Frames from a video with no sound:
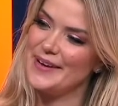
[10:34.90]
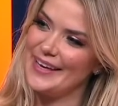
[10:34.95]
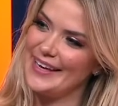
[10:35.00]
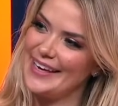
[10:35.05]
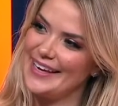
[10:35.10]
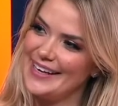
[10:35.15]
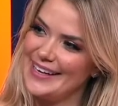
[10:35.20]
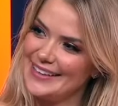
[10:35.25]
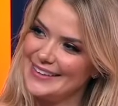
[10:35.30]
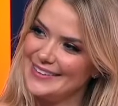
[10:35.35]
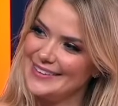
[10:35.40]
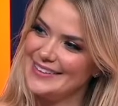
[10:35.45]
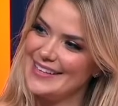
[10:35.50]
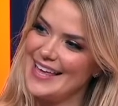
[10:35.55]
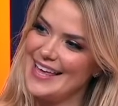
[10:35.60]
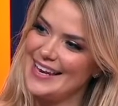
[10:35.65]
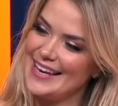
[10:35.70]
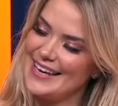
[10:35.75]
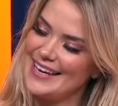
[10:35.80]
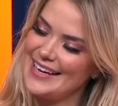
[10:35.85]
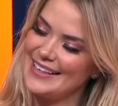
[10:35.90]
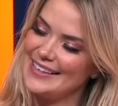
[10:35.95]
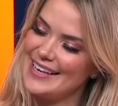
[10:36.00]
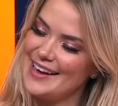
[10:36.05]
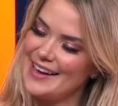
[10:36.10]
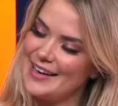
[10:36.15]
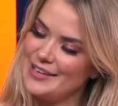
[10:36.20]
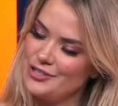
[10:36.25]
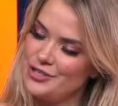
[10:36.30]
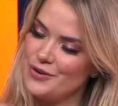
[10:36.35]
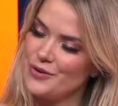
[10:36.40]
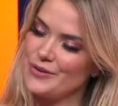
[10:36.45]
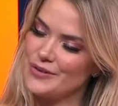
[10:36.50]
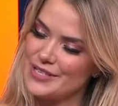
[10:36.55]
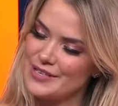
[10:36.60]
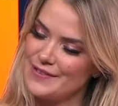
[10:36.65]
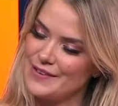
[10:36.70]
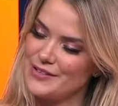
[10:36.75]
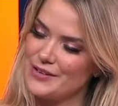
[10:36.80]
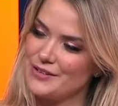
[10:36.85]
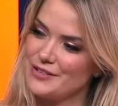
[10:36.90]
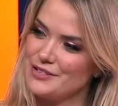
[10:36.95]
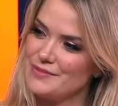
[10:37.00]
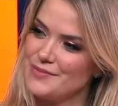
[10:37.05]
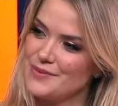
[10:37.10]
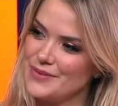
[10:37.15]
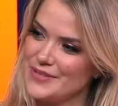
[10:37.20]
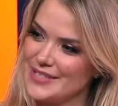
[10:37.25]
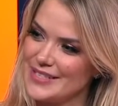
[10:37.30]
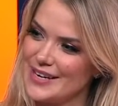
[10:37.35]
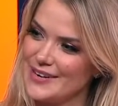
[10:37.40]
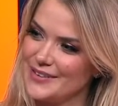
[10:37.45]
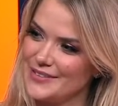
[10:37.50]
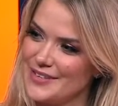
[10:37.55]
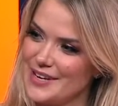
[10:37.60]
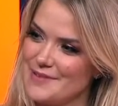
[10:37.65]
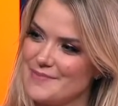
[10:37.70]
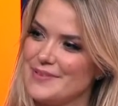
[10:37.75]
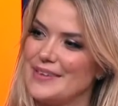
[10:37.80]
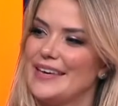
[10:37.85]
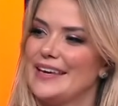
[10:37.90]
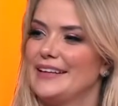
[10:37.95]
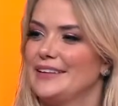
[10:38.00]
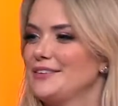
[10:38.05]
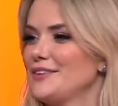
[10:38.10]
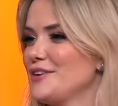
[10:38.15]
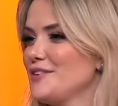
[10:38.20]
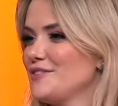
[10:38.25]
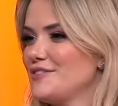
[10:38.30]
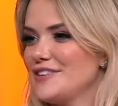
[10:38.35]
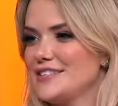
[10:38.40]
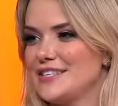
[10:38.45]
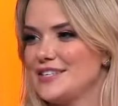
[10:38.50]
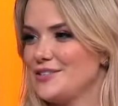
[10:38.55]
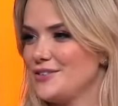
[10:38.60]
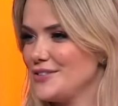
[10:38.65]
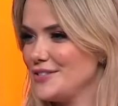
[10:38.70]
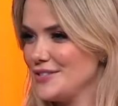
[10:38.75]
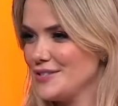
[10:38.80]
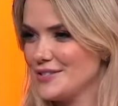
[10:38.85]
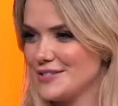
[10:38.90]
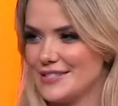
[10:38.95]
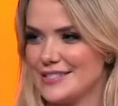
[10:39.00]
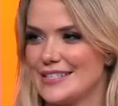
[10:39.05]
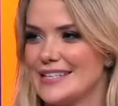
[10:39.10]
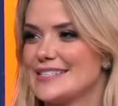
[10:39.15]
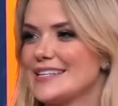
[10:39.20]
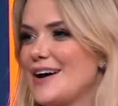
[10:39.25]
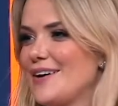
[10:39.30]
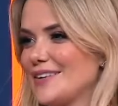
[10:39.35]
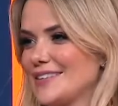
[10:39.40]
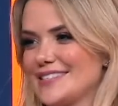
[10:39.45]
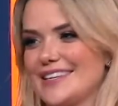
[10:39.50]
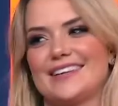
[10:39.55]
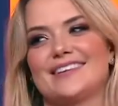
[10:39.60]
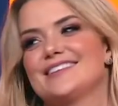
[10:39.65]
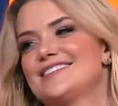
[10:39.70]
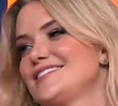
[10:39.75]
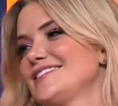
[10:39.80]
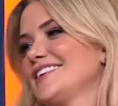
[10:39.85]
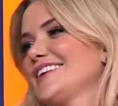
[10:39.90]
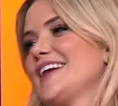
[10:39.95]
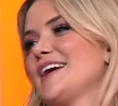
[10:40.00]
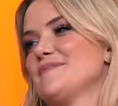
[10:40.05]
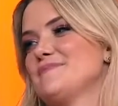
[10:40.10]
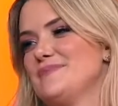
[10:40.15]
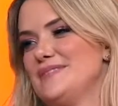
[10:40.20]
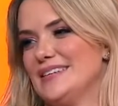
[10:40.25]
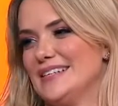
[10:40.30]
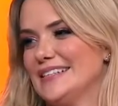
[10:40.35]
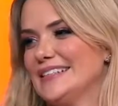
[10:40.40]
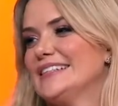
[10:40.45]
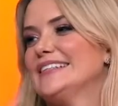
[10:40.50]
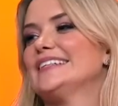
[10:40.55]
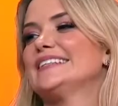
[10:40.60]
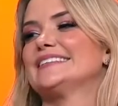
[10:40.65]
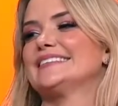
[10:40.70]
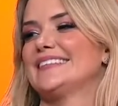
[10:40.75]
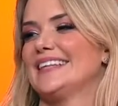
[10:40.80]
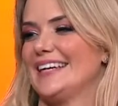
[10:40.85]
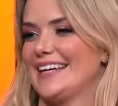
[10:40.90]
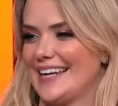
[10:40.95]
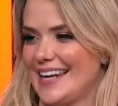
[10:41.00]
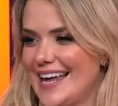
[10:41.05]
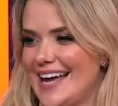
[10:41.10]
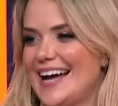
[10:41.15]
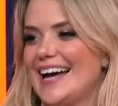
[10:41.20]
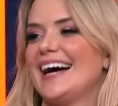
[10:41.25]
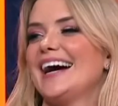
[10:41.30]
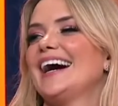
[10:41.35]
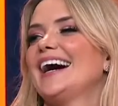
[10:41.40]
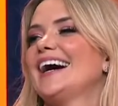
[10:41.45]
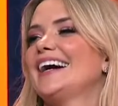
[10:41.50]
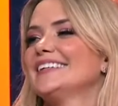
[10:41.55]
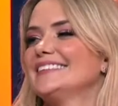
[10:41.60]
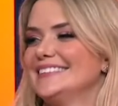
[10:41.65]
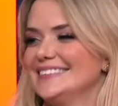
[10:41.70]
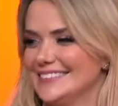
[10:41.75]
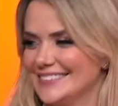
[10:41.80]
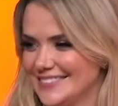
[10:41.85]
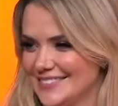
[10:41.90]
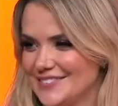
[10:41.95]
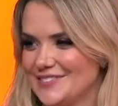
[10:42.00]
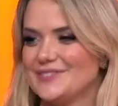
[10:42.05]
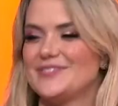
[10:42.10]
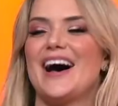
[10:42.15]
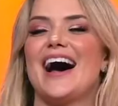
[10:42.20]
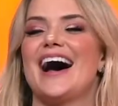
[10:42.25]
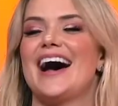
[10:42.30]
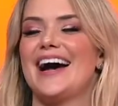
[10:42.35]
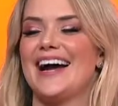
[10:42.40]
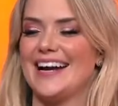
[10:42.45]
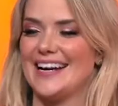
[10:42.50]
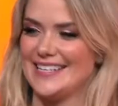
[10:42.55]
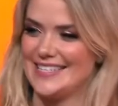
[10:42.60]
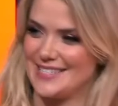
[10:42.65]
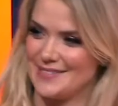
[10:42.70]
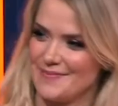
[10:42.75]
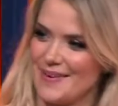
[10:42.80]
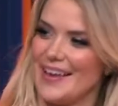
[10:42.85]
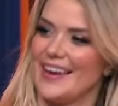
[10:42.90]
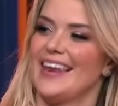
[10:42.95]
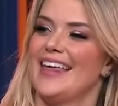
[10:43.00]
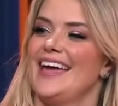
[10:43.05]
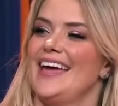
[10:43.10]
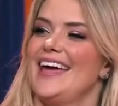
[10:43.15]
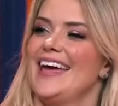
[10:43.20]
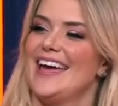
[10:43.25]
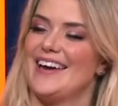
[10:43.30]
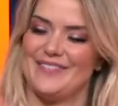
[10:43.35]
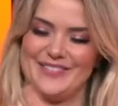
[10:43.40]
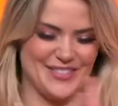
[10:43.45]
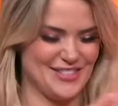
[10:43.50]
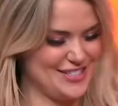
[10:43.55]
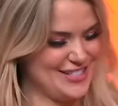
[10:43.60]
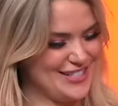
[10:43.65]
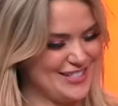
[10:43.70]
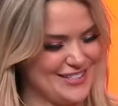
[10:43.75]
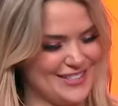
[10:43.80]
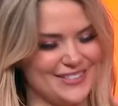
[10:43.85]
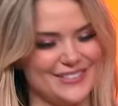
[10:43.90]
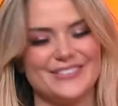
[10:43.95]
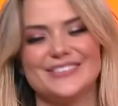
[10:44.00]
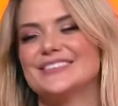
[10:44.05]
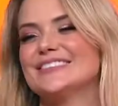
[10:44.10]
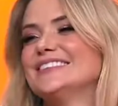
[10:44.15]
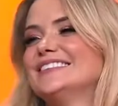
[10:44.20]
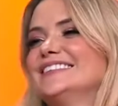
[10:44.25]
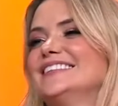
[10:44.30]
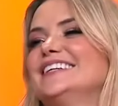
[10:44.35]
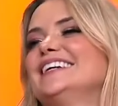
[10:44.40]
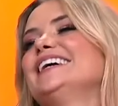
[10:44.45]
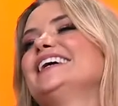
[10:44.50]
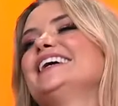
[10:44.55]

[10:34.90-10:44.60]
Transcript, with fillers: mãe era, ela da, tinha um conservatório de música quando era pequena, então eu fazia todas as aulas que ela tinha lá, piano, teclado, Sorte. artes, balé, fiz de tudo.